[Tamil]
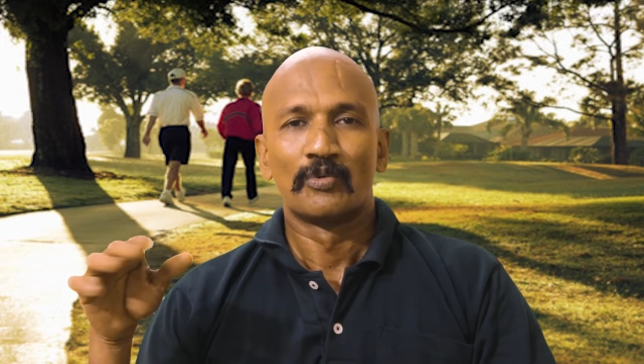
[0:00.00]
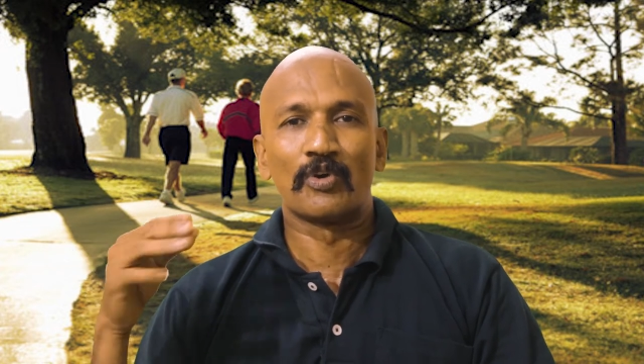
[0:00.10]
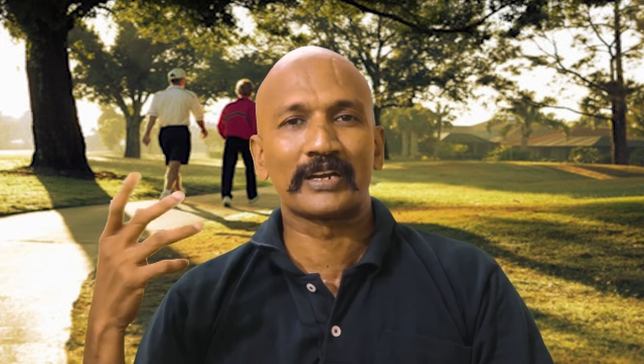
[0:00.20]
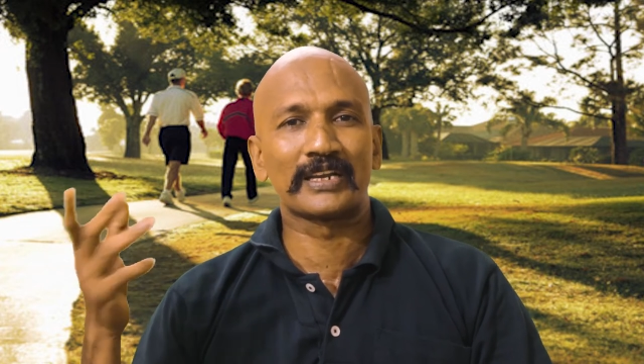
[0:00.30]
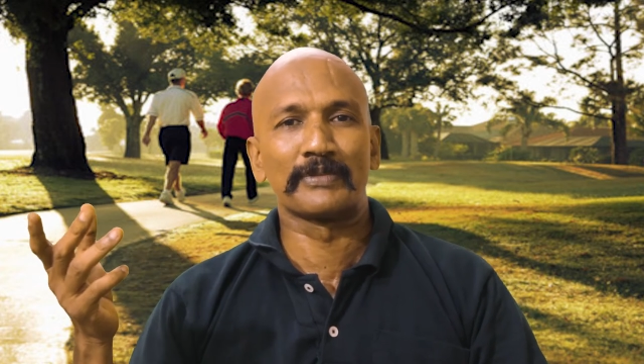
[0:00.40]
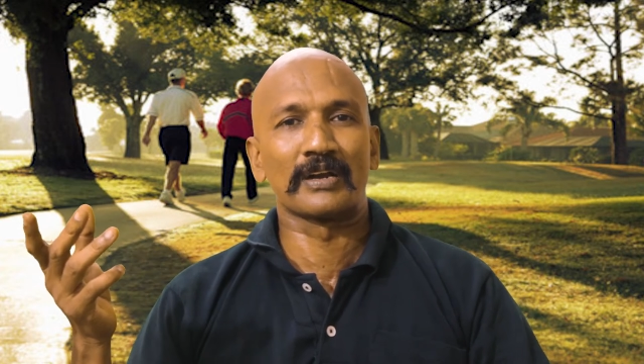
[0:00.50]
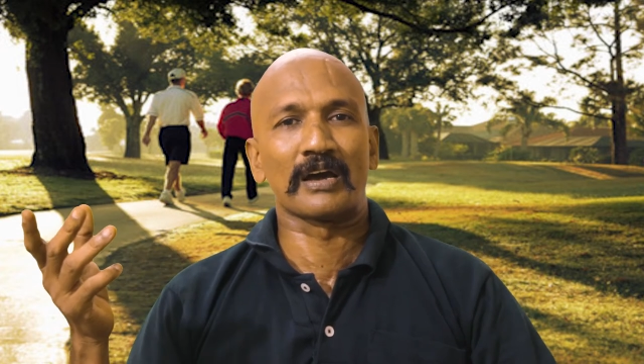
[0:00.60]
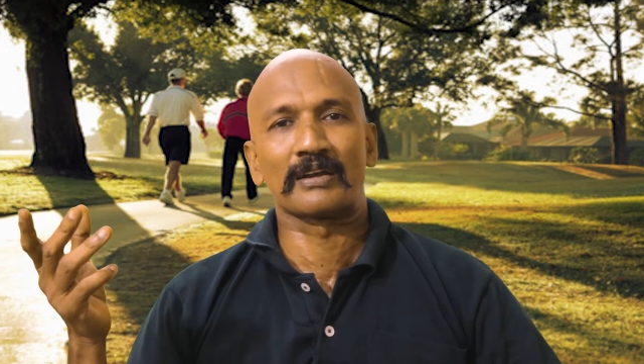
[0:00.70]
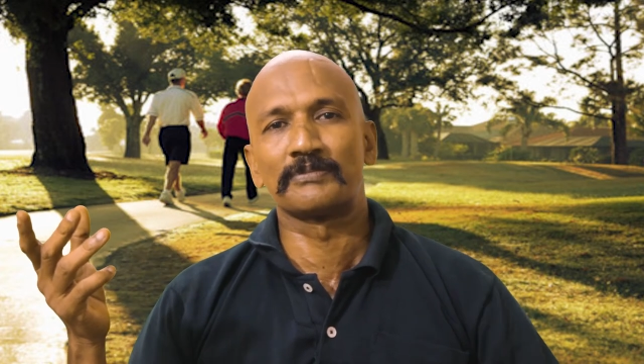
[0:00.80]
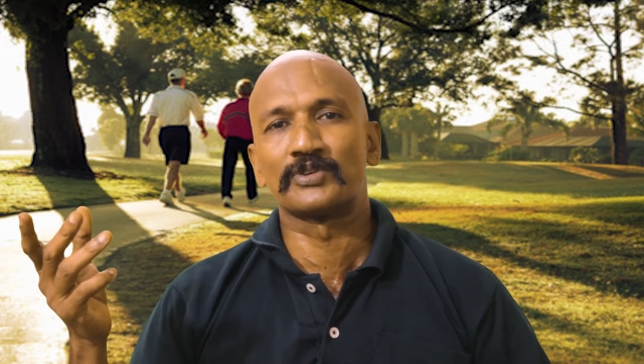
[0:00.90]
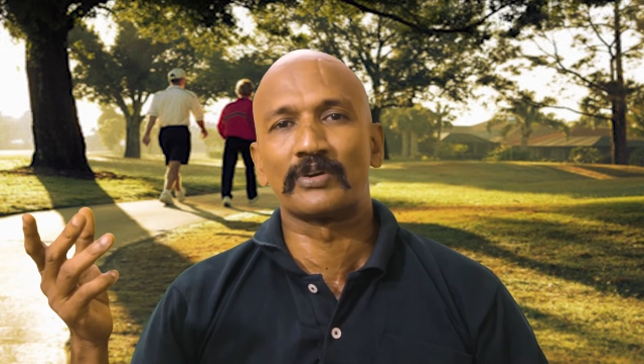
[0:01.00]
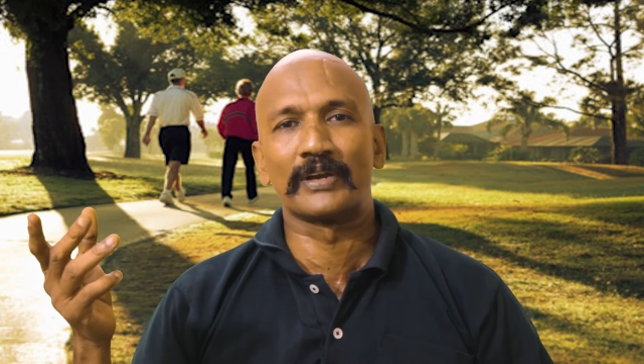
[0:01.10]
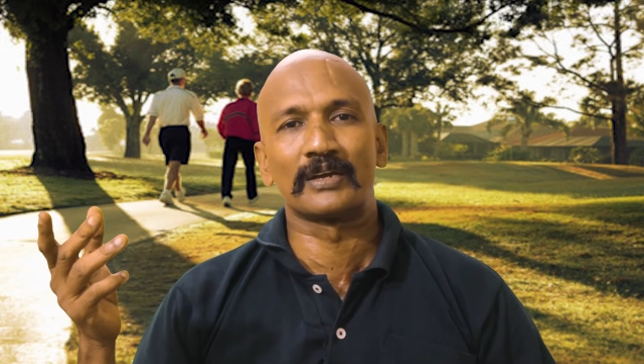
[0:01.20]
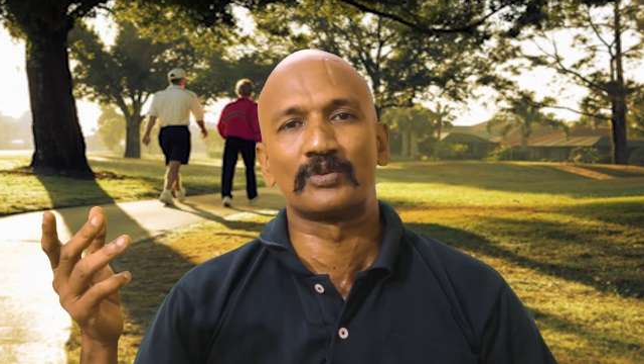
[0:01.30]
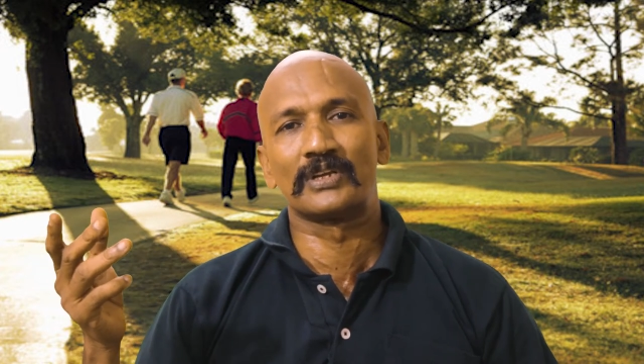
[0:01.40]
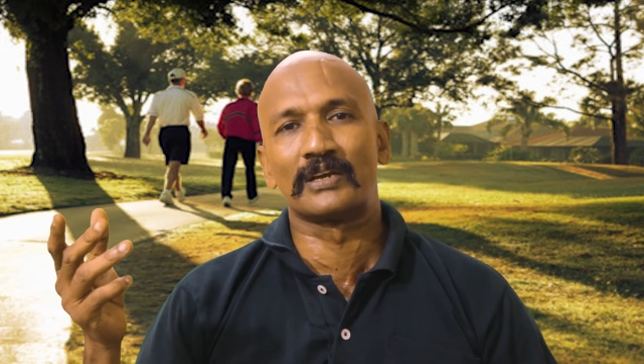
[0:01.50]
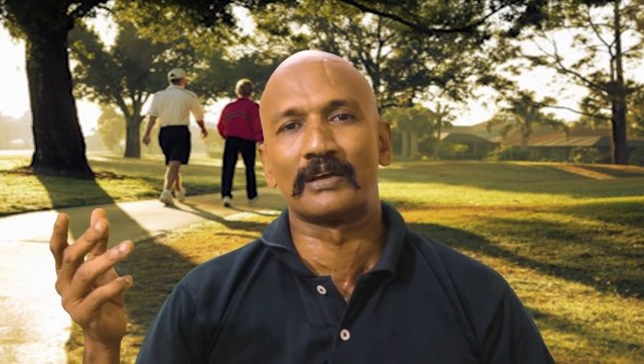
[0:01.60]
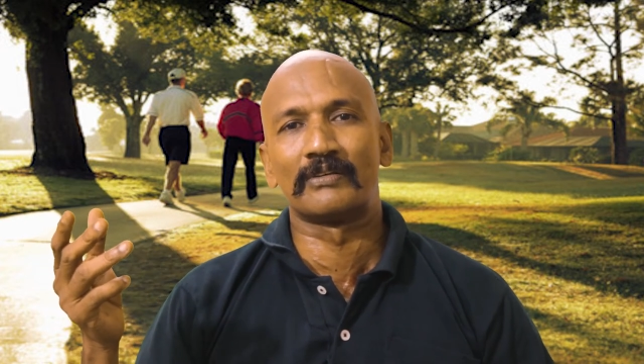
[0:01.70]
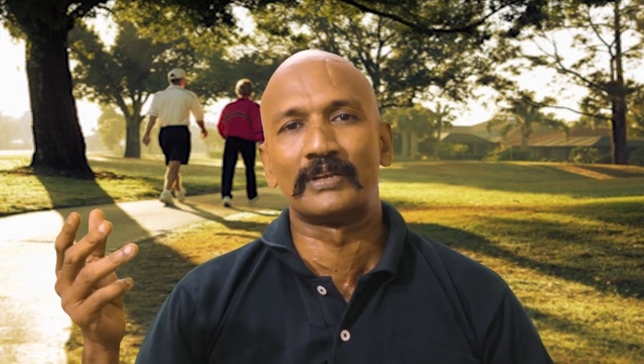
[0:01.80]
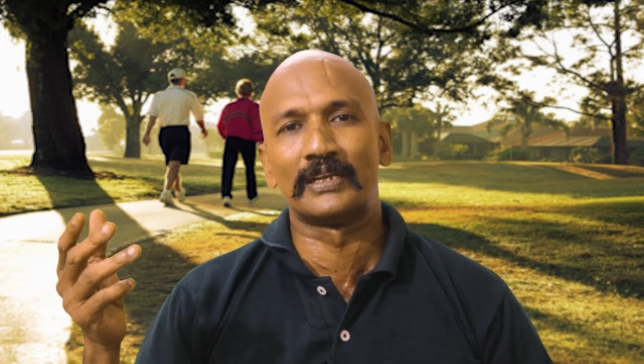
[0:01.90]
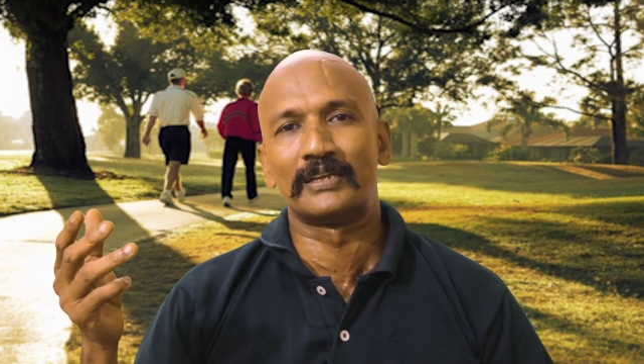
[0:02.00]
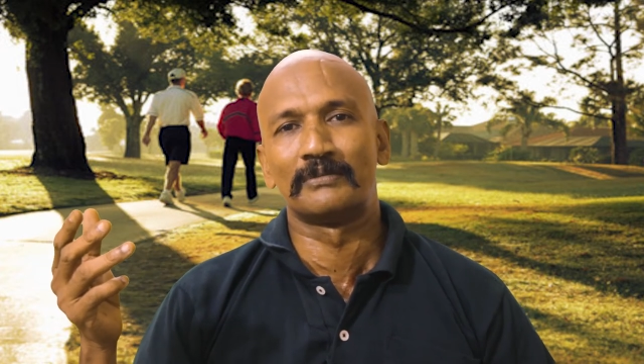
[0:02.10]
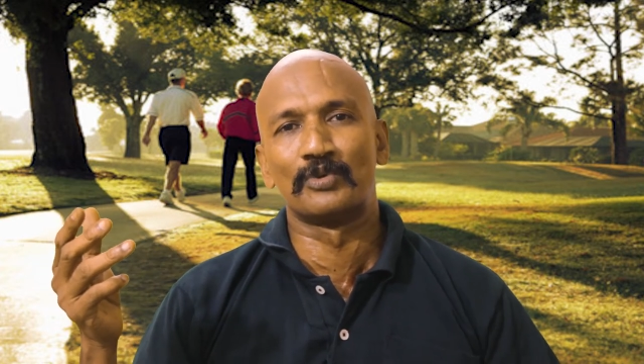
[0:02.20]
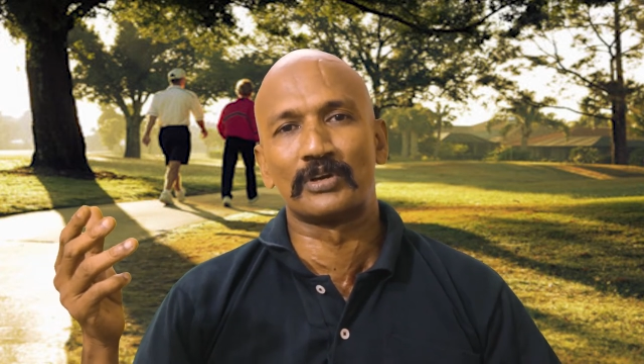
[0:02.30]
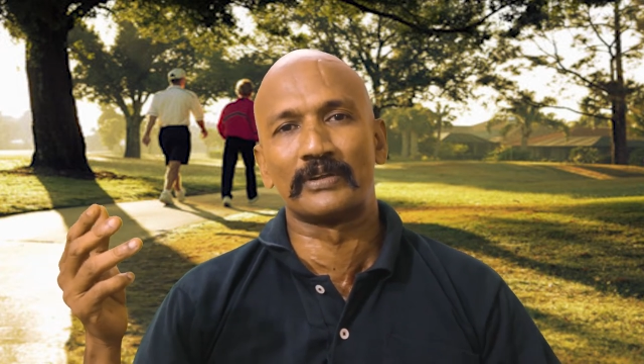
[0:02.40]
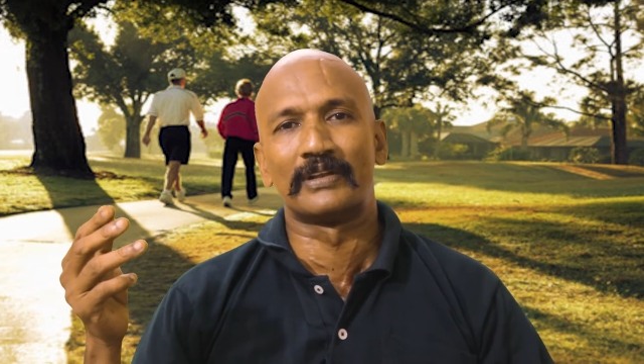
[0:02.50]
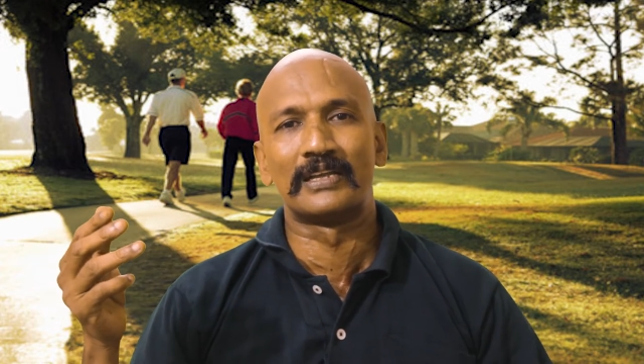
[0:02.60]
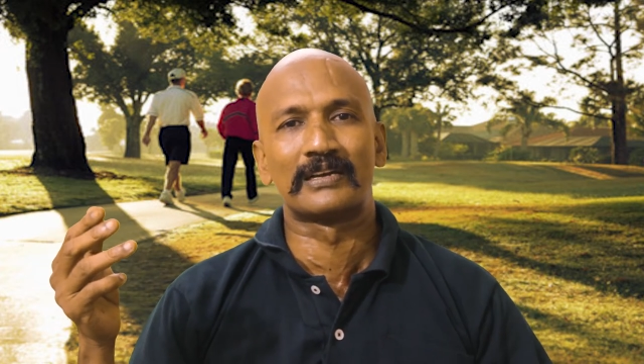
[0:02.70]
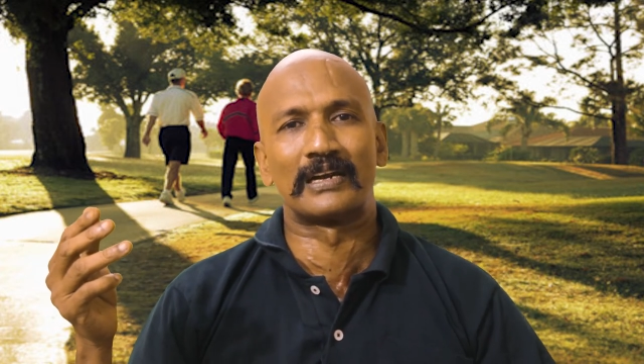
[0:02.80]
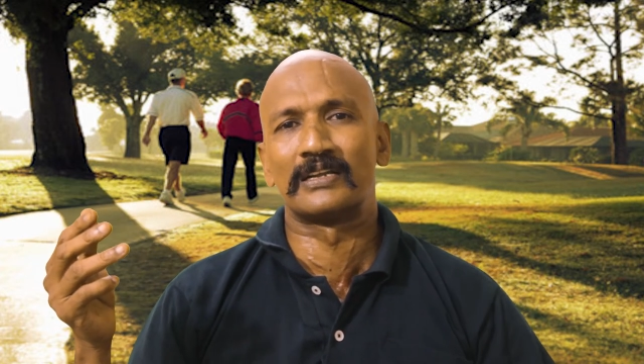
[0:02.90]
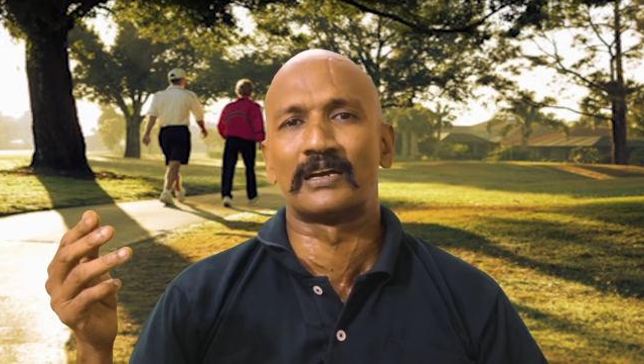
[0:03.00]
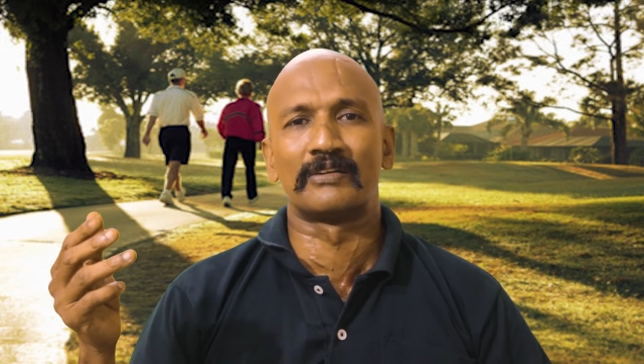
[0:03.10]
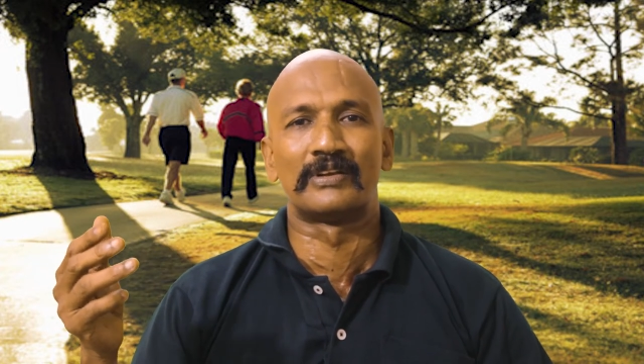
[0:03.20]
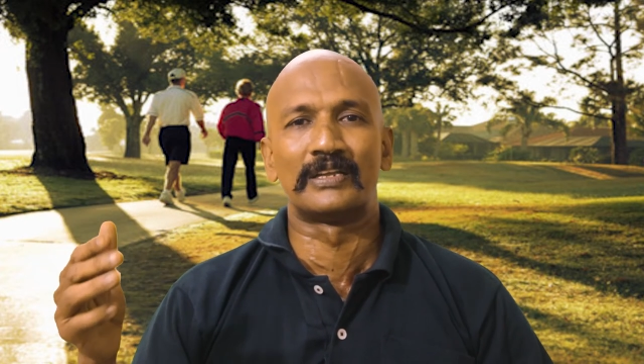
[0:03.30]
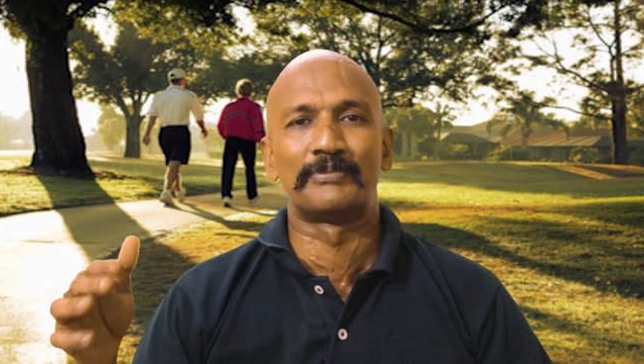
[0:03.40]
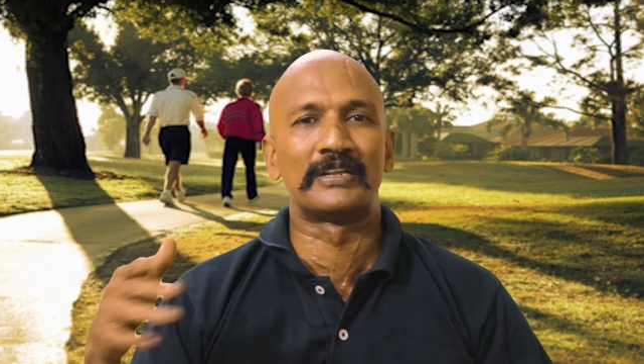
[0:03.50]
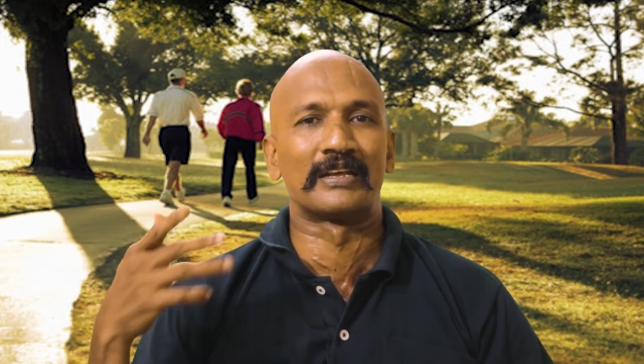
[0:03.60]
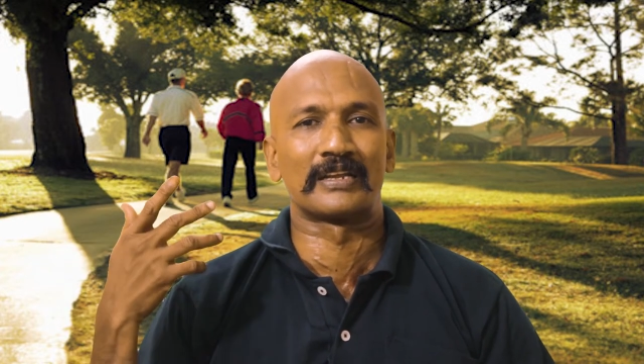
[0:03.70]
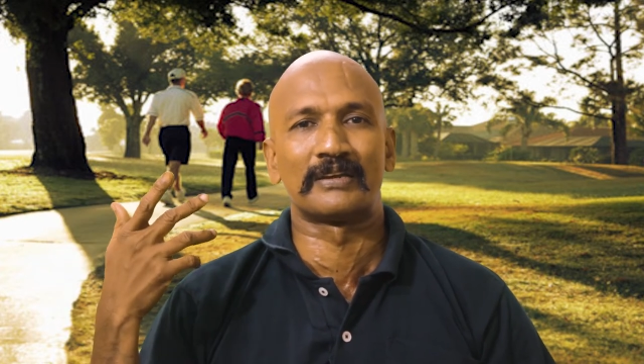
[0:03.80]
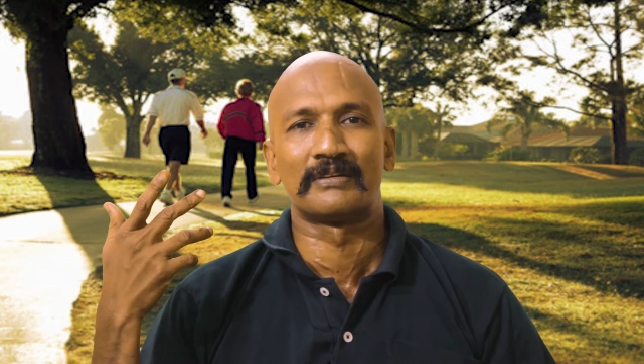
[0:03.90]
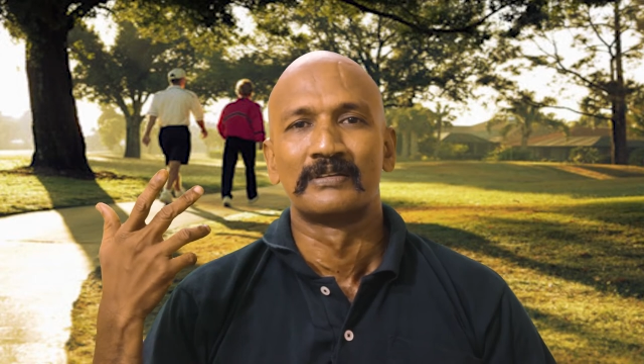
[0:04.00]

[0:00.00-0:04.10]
வாக்கிங் பண்ண ஆரம்பித்த உடனே குதிக்கால் வலி மூட்டி வலி கணுக்கால் வலி இப்படி நிறைய